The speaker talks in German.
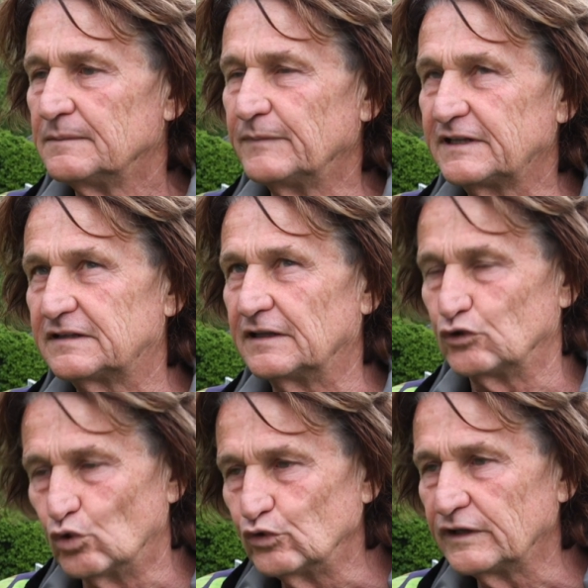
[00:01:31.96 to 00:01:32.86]
Mitte
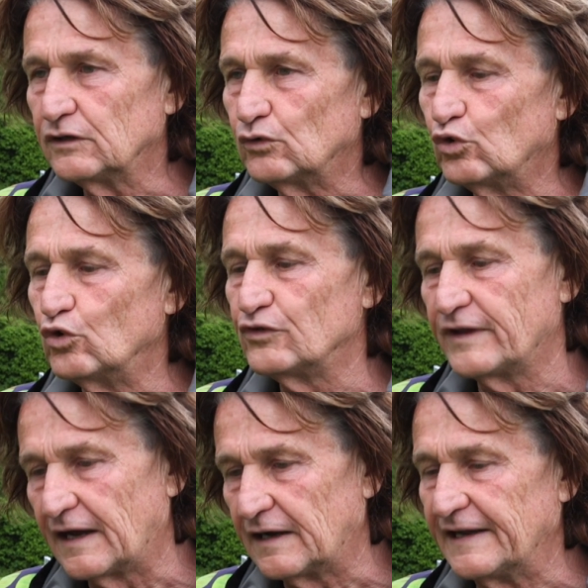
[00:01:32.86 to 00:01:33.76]
Juni und
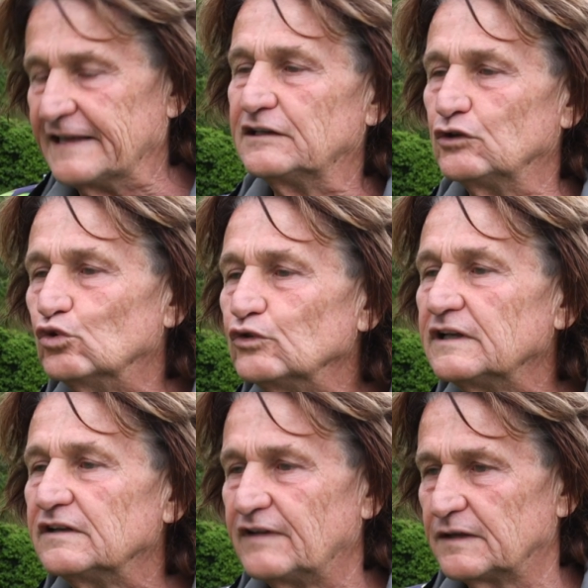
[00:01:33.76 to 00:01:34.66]
äh, Ende
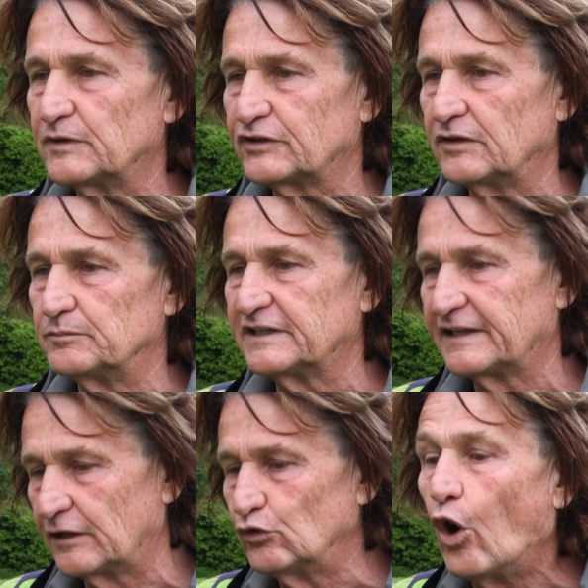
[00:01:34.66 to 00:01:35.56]
Juni werden wir dann mit
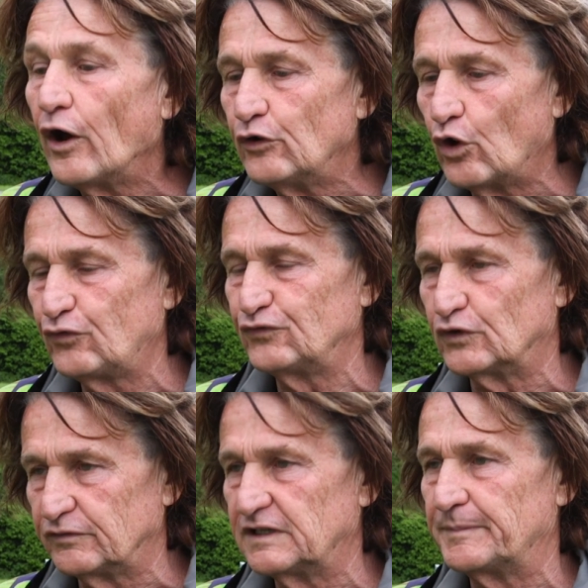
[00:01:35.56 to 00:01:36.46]
einer neuen
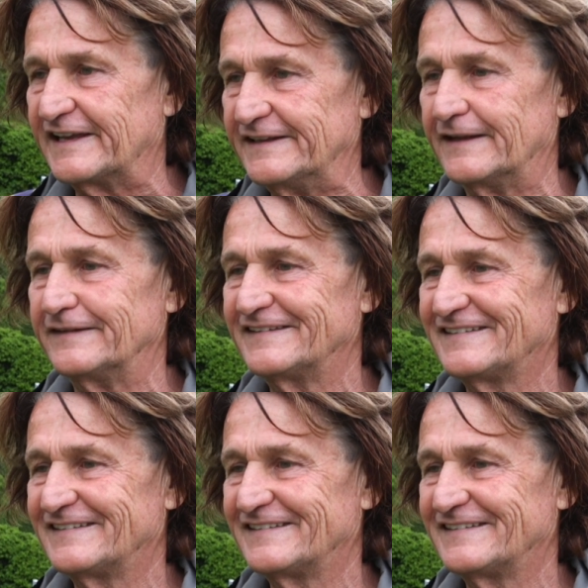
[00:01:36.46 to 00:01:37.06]
Öffnung wieder beginnen.